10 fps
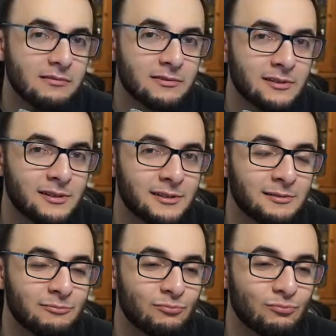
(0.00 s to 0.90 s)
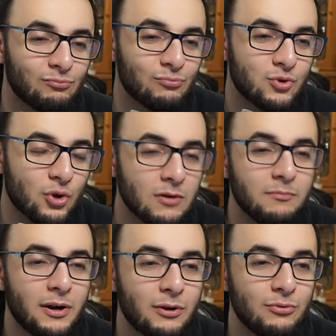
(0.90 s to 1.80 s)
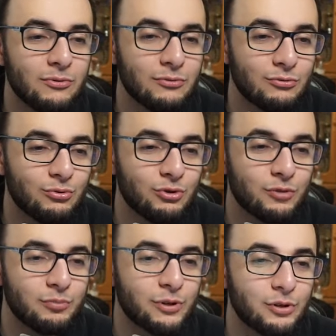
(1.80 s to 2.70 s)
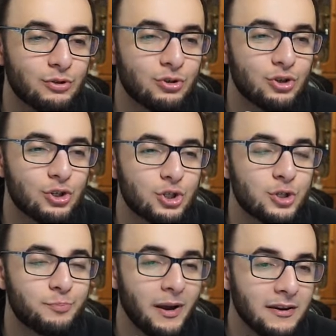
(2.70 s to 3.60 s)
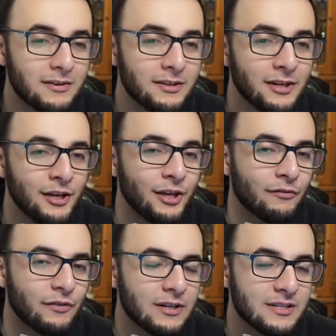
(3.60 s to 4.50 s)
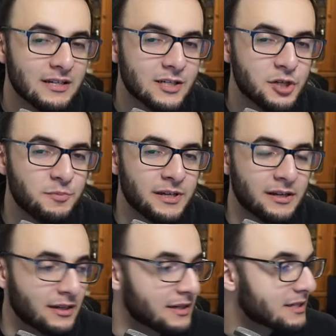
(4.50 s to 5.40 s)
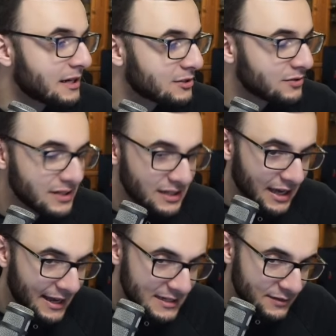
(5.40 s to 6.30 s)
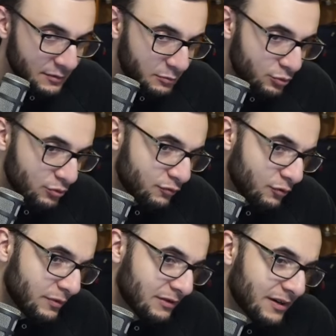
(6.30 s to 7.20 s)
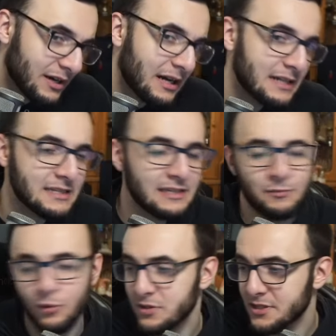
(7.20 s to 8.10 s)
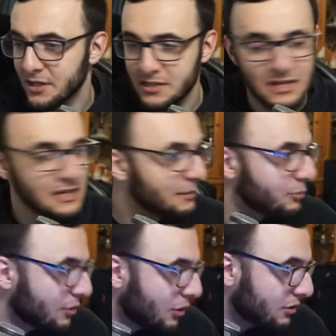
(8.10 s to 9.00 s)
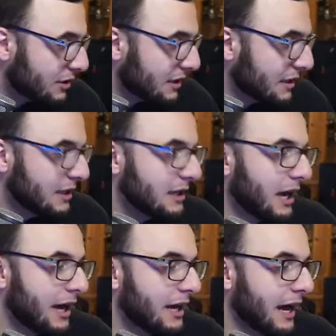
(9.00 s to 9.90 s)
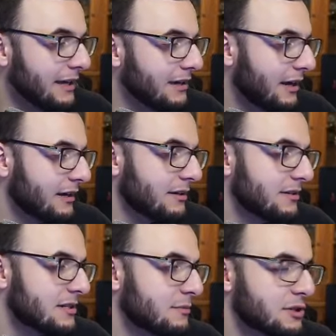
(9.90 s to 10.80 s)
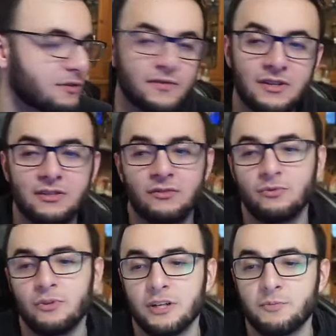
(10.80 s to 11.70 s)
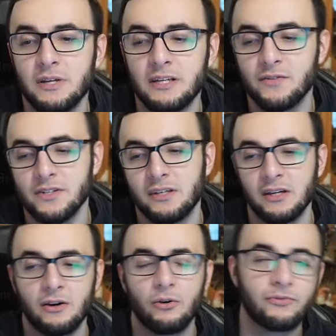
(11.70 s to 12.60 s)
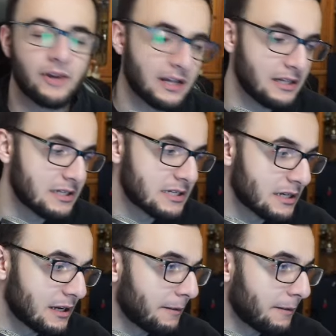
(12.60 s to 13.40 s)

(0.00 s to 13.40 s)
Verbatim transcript: äh, zocken ein paar Runden und ich bin gespannt, wie das Deck sich spielen lässt. Also die erste Vermutung von mir war, als ich die Monster gesehen habe und auch die äh, eingereichten Listen, beispielsweise auf Duelings Meta, was ich ja oft als, ähm,